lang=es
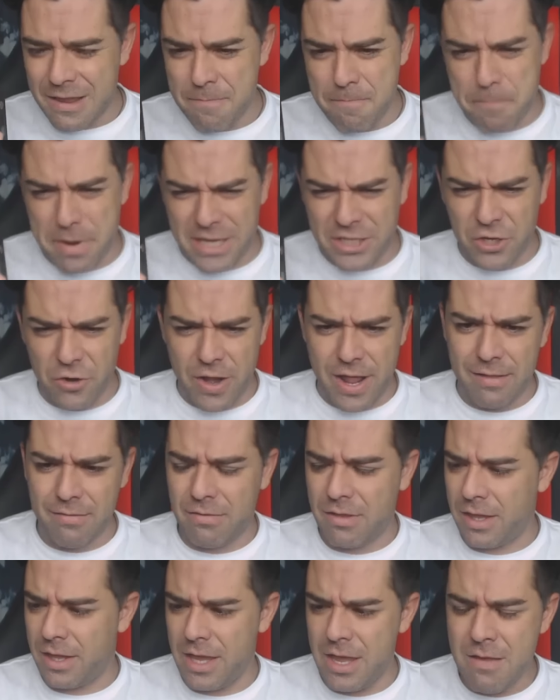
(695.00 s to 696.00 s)

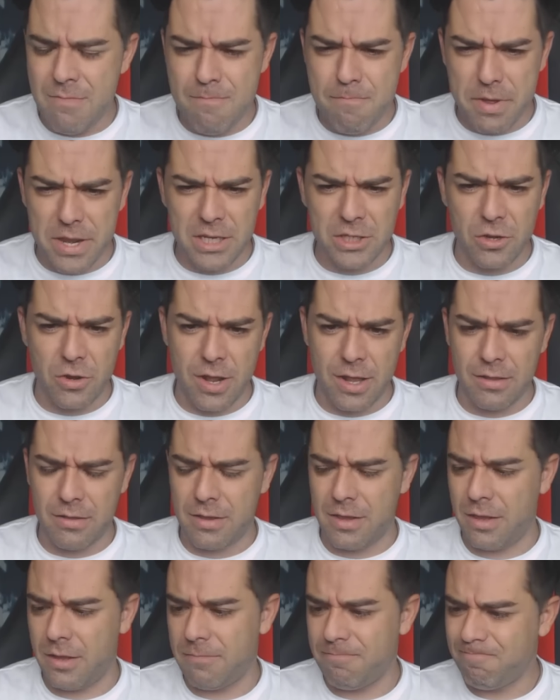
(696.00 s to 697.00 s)
Impresionante,
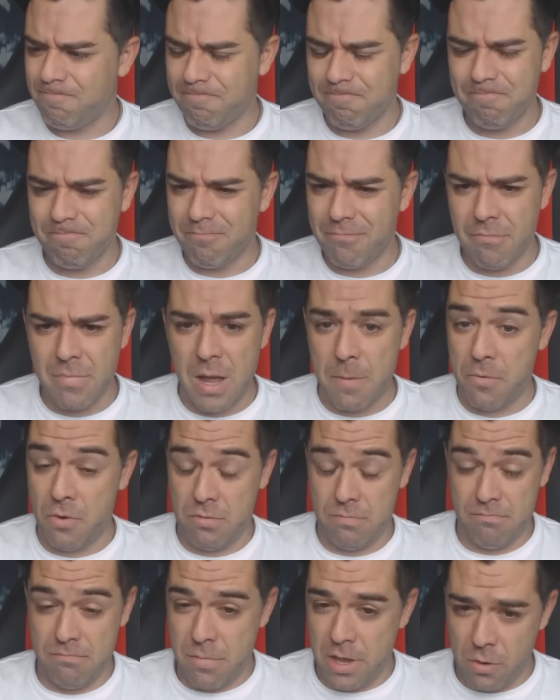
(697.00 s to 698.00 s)
impresionante.
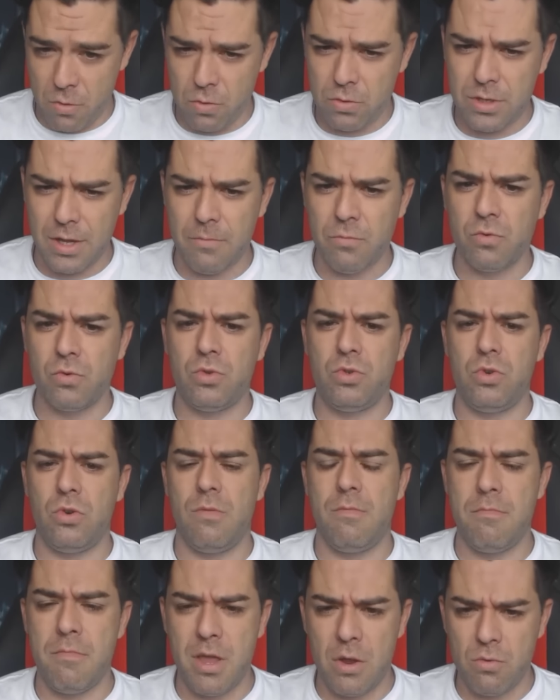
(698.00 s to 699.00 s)
Vamos, me gusta
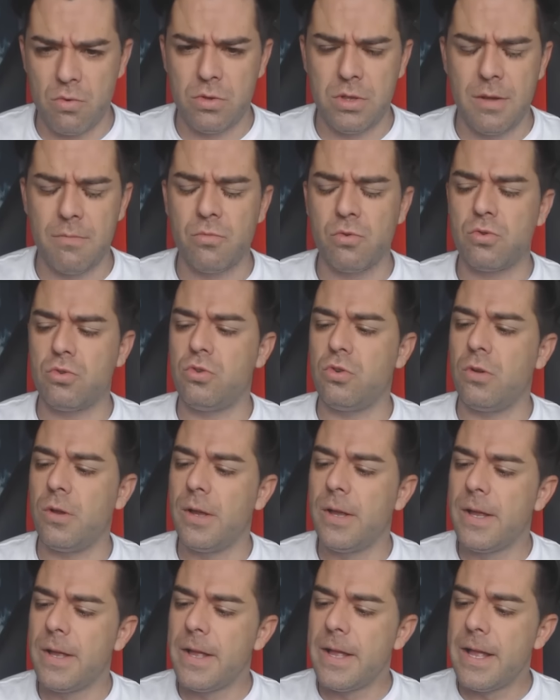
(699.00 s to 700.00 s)
mucho, me gusta mucho.